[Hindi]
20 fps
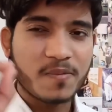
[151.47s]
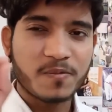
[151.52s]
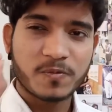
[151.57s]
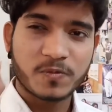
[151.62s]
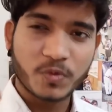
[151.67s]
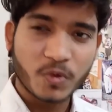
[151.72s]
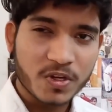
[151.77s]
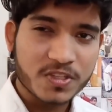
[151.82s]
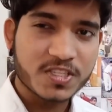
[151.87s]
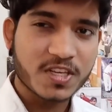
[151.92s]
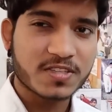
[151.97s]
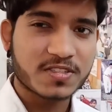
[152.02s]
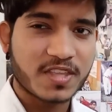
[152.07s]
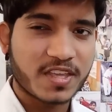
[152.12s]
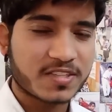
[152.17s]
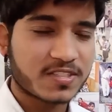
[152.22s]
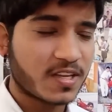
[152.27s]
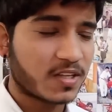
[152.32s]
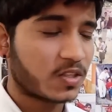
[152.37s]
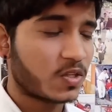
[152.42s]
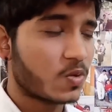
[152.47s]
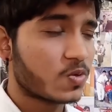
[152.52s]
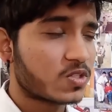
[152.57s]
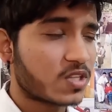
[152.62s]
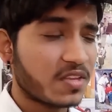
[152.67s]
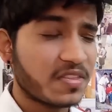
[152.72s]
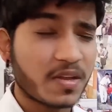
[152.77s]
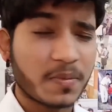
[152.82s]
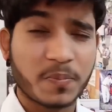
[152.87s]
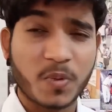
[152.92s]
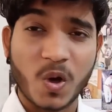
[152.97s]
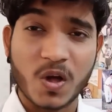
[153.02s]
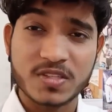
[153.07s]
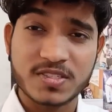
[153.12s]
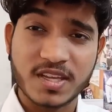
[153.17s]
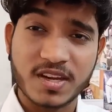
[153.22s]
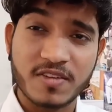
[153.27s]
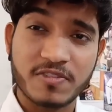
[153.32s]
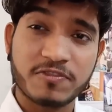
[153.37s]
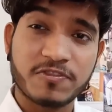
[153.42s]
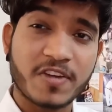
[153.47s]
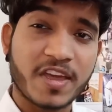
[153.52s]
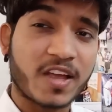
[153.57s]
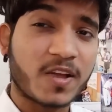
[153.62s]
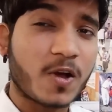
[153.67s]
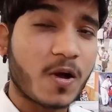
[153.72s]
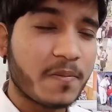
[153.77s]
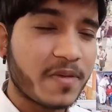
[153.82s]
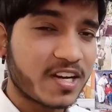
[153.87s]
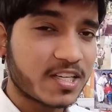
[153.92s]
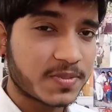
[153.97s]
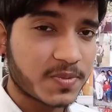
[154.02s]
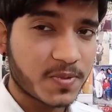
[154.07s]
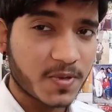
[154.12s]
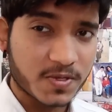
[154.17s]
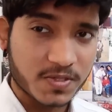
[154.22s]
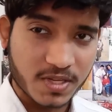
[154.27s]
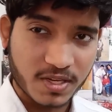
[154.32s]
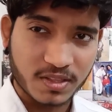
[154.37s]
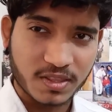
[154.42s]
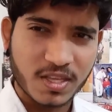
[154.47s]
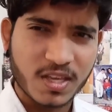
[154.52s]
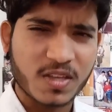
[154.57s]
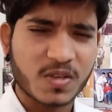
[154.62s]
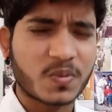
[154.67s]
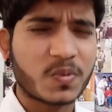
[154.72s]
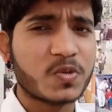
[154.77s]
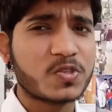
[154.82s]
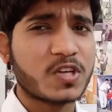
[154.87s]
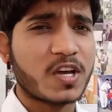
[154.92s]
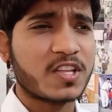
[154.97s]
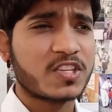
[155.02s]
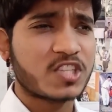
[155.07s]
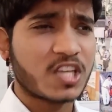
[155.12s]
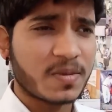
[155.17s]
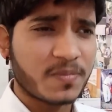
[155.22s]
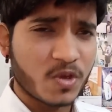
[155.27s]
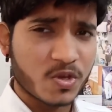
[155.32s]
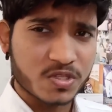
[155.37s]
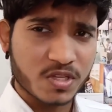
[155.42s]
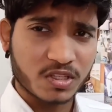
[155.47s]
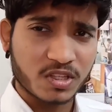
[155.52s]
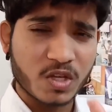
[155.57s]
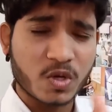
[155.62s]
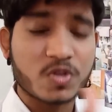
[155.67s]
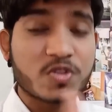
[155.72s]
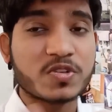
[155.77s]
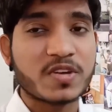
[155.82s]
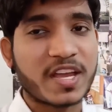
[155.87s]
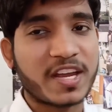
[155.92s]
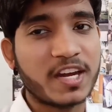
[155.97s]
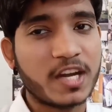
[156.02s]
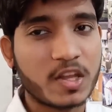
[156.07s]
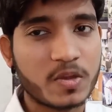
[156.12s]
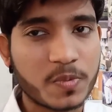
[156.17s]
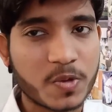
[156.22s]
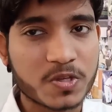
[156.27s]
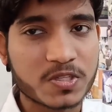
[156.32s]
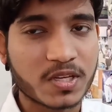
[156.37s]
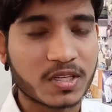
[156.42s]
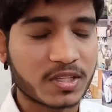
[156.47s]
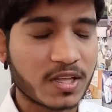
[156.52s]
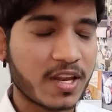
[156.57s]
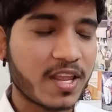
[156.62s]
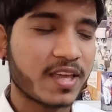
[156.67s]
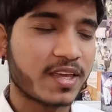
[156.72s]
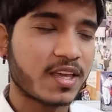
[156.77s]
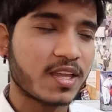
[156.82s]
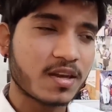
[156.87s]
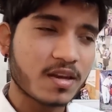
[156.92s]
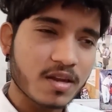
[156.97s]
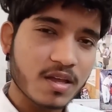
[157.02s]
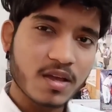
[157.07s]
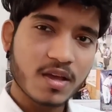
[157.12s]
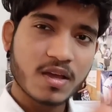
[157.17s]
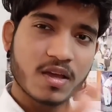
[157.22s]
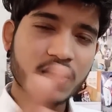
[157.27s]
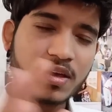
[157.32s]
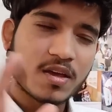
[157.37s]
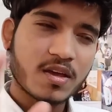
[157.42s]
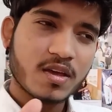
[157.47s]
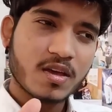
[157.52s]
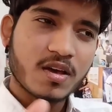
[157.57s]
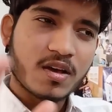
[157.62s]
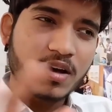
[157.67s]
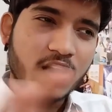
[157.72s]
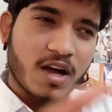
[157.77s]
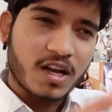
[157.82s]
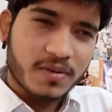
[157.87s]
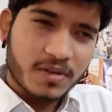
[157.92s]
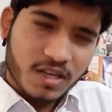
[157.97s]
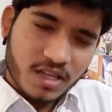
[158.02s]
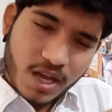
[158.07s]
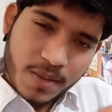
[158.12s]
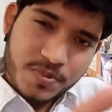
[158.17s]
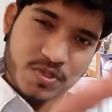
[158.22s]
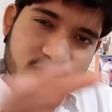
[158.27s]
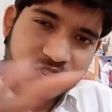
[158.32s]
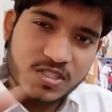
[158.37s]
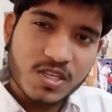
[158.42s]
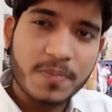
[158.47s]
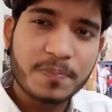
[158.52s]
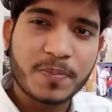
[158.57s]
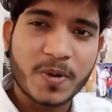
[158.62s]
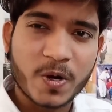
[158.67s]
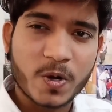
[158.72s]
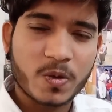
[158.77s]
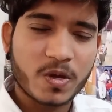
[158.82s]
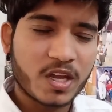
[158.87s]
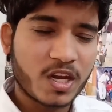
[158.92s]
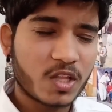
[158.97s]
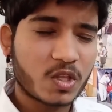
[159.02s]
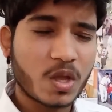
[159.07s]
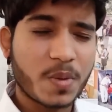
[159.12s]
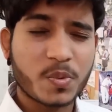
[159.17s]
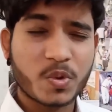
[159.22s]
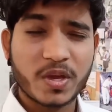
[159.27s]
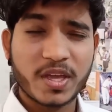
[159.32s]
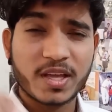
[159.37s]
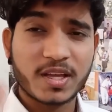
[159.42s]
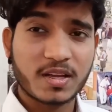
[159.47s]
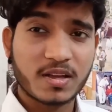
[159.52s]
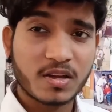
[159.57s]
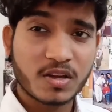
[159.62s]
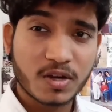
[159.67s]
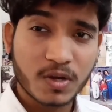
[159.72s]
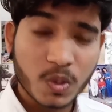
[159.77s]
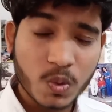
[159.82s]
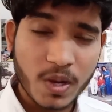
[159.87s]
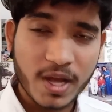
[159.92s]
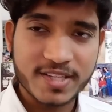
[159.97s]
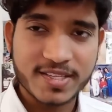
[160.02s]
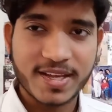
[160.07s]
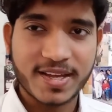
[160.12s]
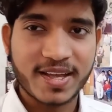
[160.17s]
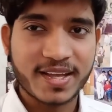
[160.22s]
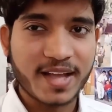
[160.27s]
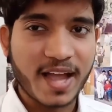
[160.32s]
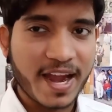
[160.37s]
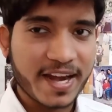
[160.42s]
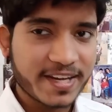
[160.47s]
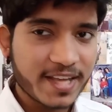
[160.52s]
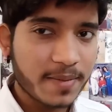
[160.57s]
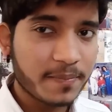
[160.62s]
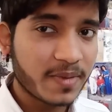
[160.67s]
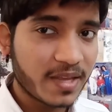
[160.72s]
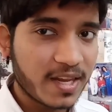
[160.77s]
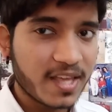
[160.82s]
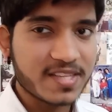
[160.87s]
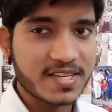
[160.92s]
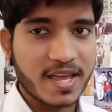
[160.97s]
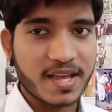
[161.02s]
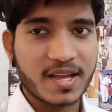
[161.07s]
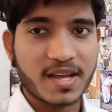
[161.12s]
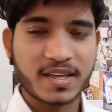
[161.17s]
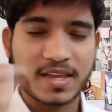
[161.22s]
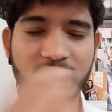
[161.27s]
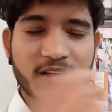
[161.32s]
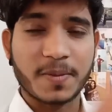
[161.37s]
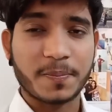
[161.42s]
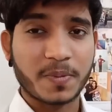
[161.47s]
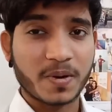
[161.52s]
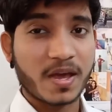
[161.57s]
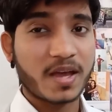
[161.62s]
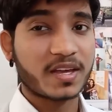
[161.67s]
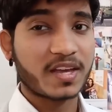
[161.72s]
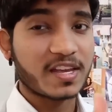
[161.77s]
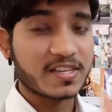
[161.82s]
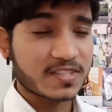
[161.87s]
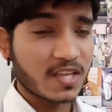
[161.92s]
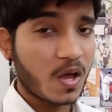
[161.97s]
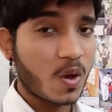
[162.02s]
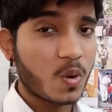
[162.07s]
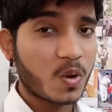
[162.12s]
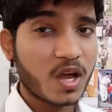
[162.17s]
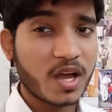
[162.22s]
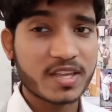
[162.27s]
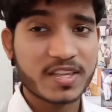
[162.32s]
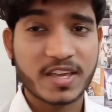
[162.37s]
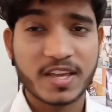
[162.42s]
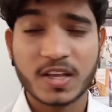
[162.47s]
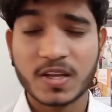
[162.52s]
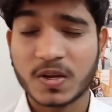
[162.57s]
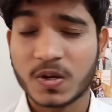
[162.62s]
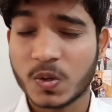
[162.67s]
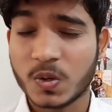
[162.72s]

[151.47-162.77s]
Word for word: अब वो चीज़ देख सकते हो उसके अंदर बहुत सारे फेक कमेंट्स भी हो सकते हैं कुछ अच्छे भी हो सकते हैं कुछ नेगेटिव भी हो सकते हैं लेकिन अगर आप सब पढ़ोगे ना तो आपको एक क्लू आ जाएगा एक आइडिया मिल ही जाएगा कि कपड़ा कैसा होगा ये